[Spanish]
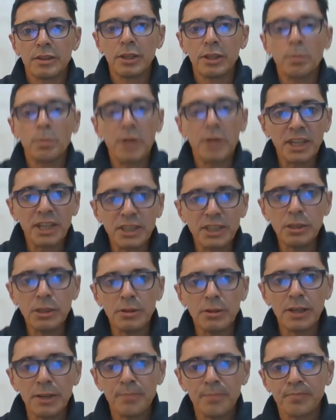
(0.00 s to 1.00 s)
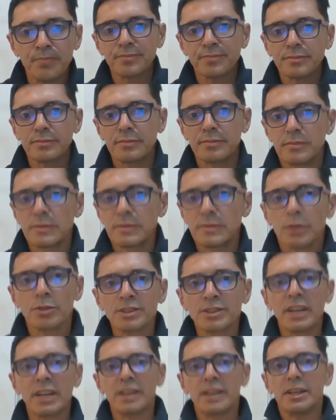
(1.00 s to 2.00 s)
operativa, o
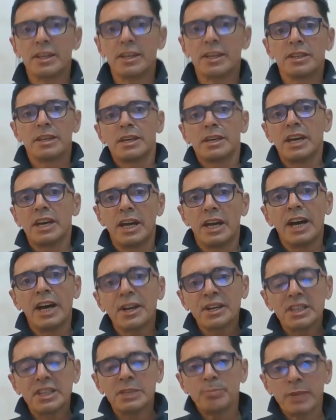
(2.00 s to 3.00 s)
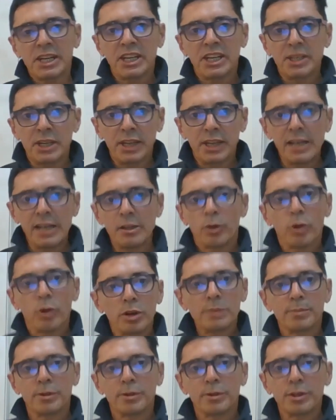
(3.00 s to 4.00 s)
sea, al régimen general, hoy
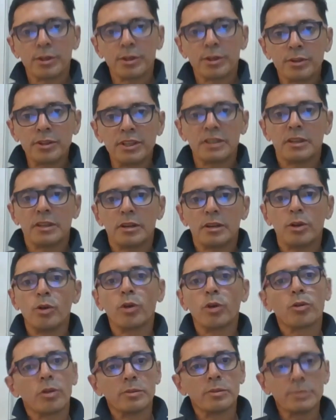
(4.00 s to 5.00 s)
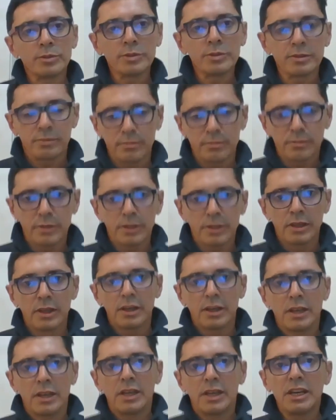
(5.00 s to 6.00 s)
por hoy, lo común
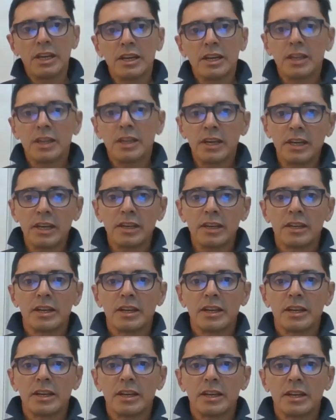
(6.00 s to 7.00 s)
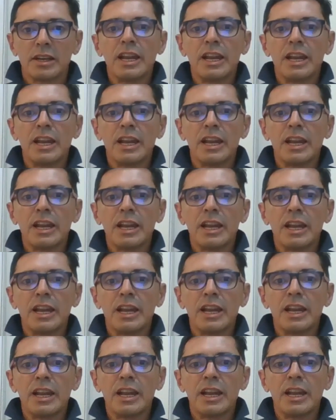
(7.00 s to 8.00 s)
es que las fallas
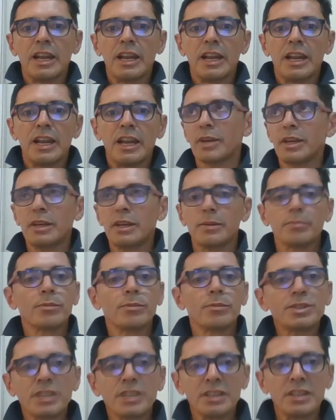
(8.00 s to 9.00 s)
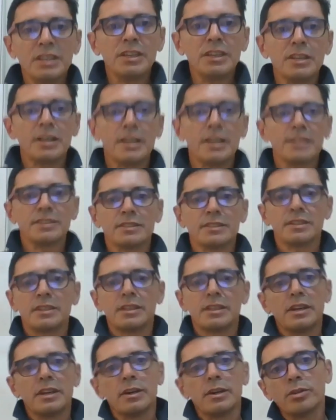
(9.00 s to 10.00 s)
sean eh, muy seguidas,
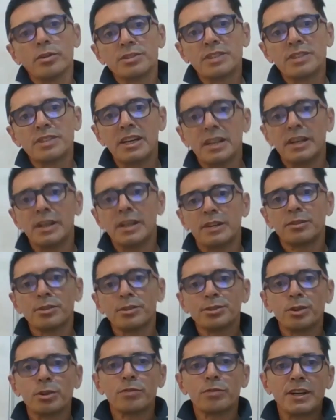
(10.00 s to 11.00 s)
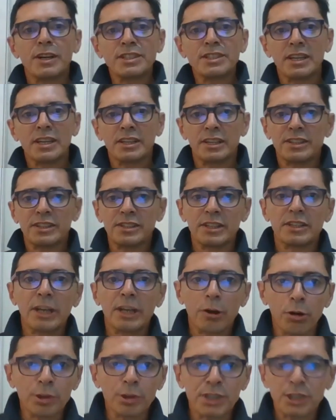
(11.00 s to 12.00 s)
o sea, no solo fallas este, de
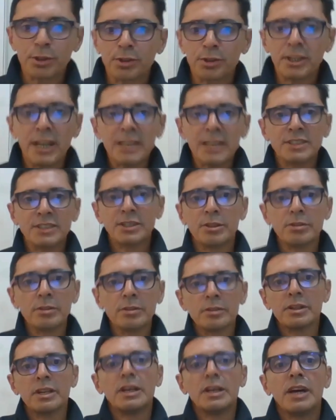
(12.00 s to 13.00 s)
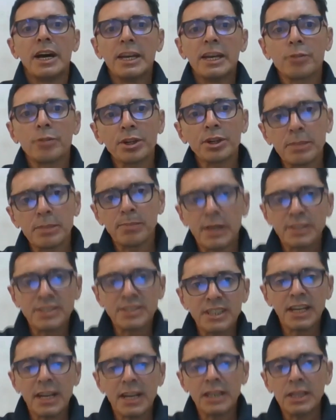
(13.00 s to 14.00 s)
corte total, sino hay cortes
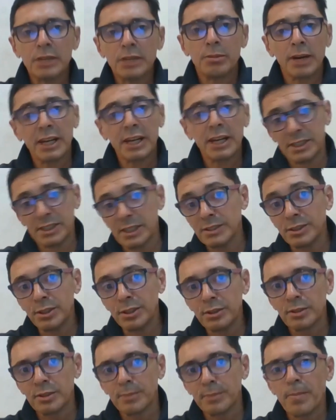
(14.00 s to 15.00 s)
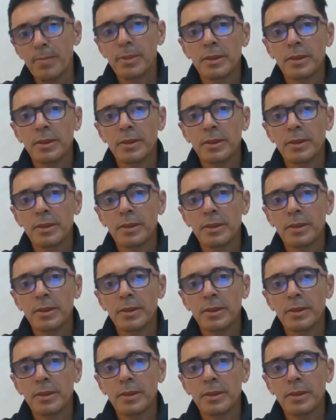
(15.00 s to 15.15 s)
parciales, baja tensión.